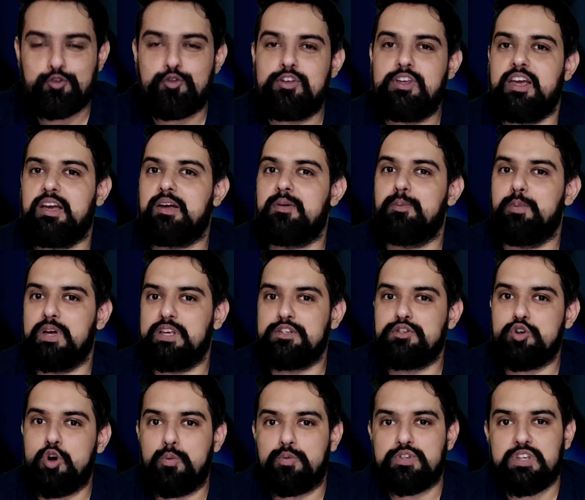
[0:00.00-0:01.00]
तो ये एक
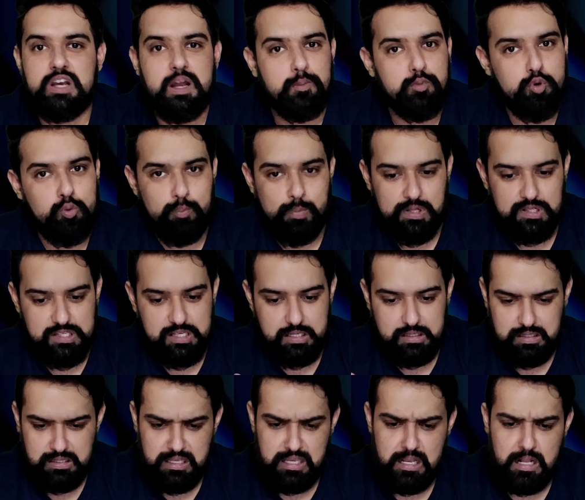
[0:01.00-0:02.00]
बेस्ट ऑप्शन आपको मिल
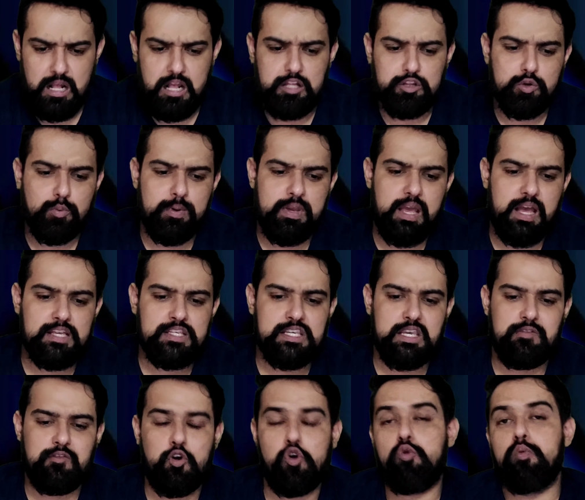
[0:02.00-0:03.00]
सकती है तो भाई आज
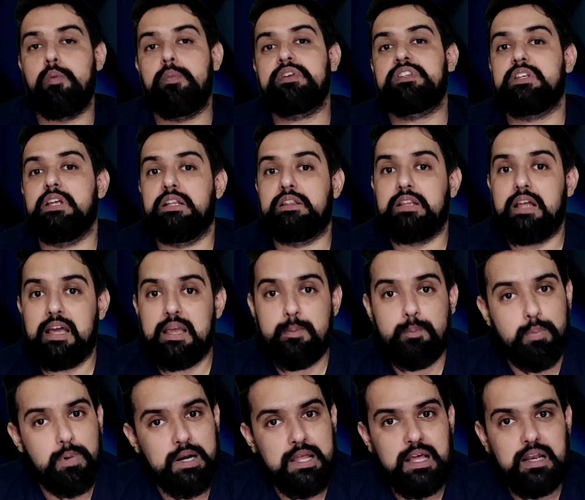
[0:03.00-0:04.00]
की वीडियो में बस इतना ही
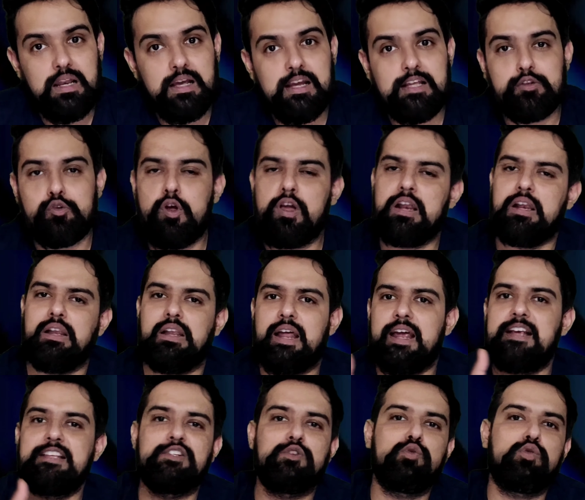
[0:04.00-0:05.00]
बढ़िया लगे तो एक
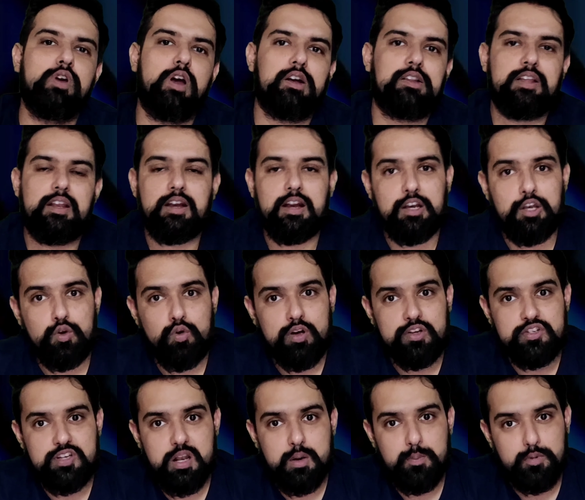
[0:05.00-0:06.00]
लाइक ज़रूर कर देना न्यू
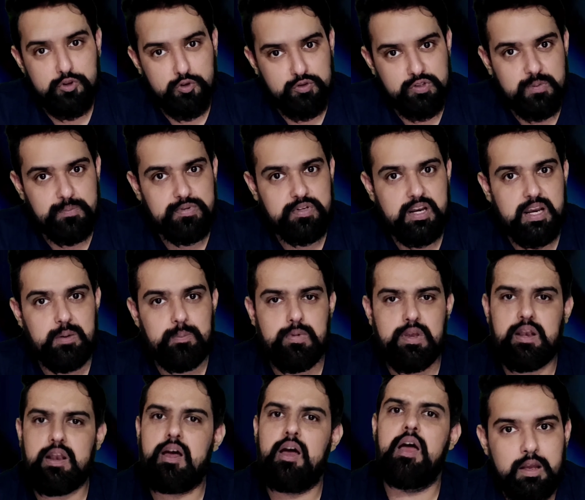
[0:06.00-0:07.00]
है चैनल पर तो सब्सक्राइब
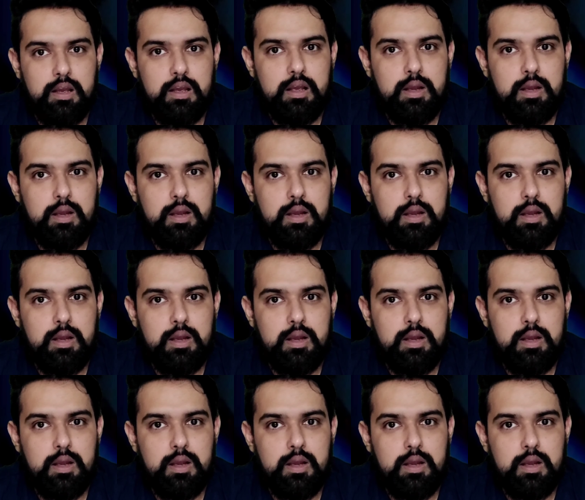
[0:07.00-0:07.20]
करना